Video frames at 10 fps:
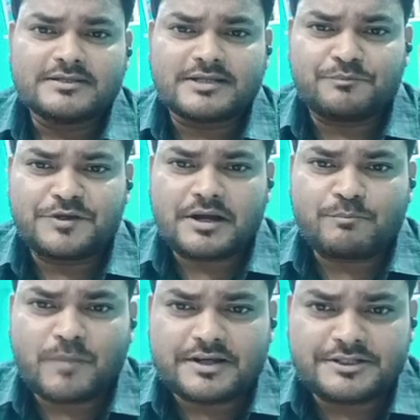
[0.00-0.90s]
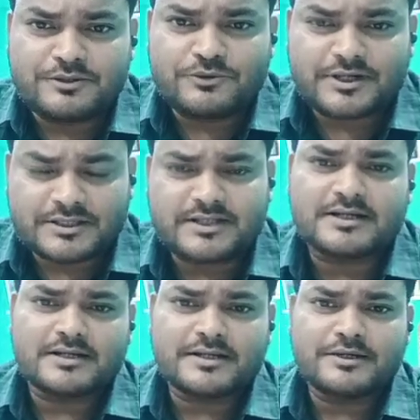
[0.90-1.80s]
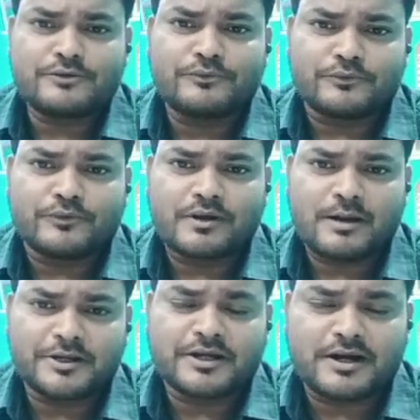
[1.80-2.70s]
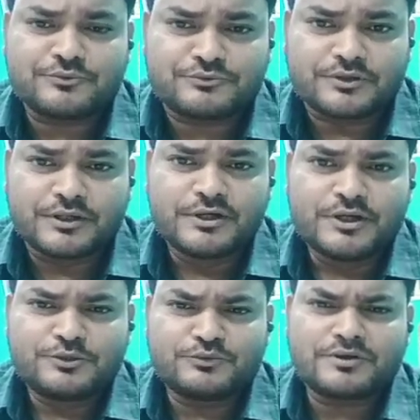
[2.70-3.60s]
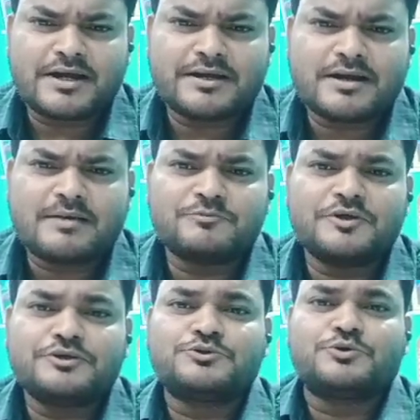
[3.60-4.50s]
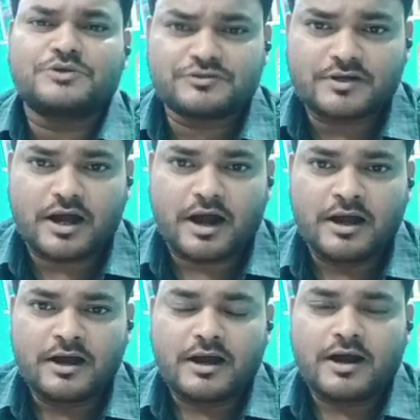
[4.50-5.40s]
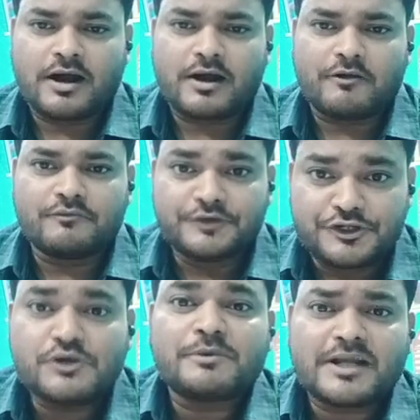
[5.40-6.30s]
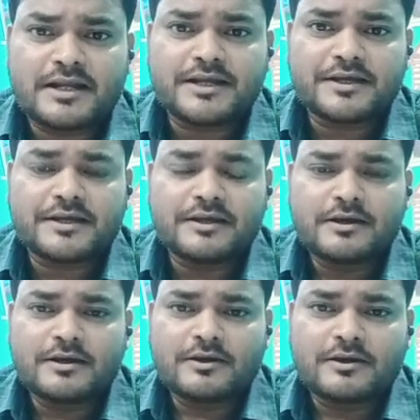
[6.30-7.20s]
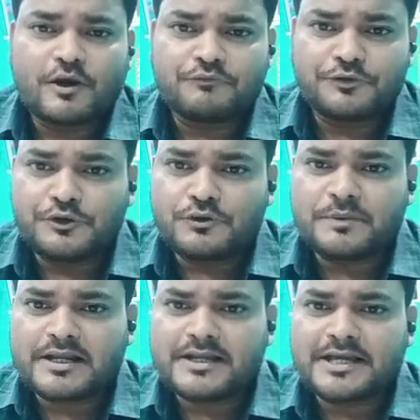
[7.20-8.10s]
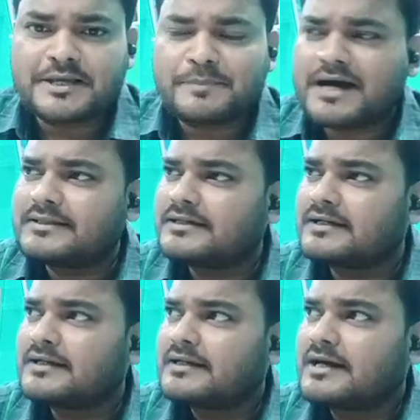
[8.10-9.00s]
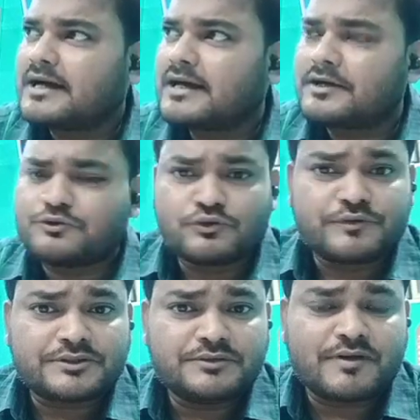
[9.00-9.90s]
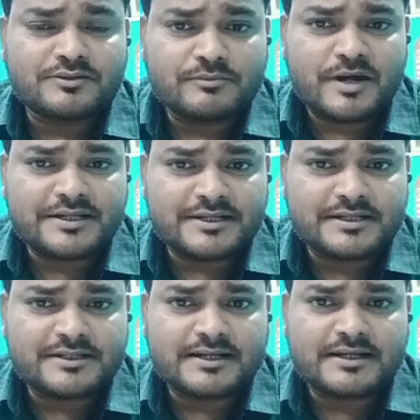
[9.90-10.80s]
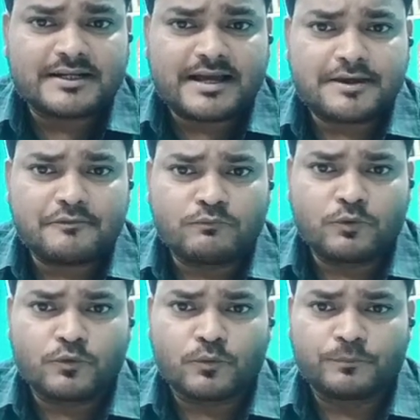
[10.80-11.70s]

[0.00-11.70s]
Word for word: जब भी हम माटी को इकट्ठा कर रहे हों अपने गांव से तो उसका हम एक छोटा सा वीडियो बना लेंगे और वीडियो बनाने के बाद जो व्यक्ति वहाँ से माटी इकट्ठा कर रहा है वो